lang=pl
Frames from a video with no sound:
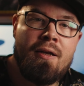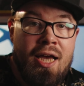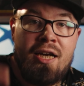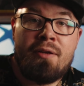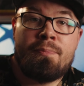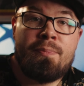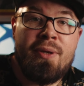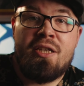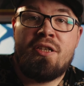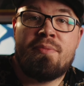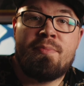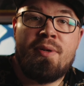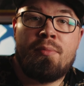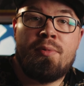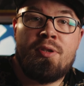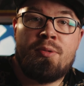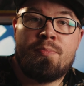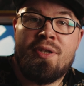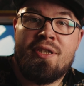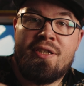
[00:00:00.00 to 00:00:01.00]
R5 miał
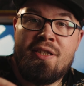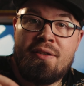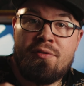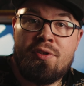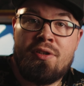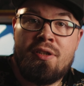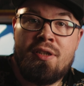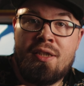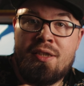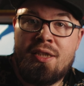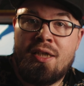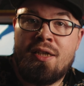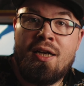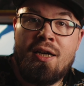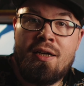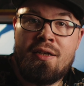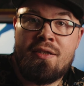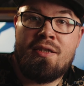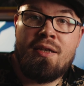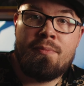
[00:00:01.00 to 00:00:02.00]
być przedstawiony na
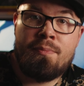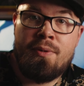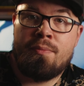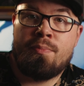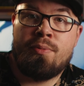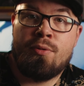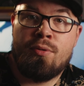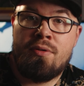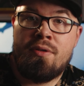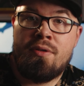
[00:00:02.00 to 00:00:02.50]
targach CP.